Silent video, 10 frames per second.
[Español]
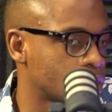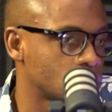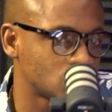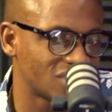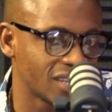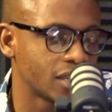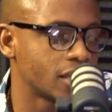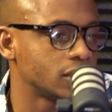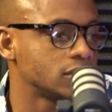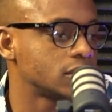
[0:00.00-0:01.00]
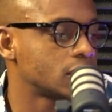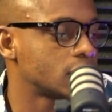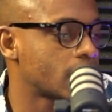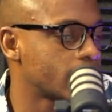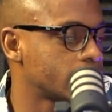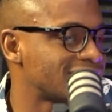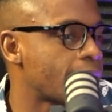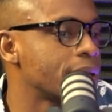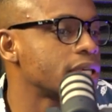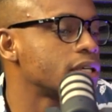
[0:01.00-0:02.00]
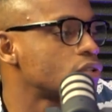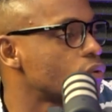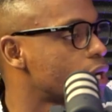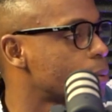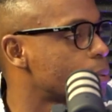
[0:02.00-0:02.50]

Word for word: nos siguen, que saben quién tú eres,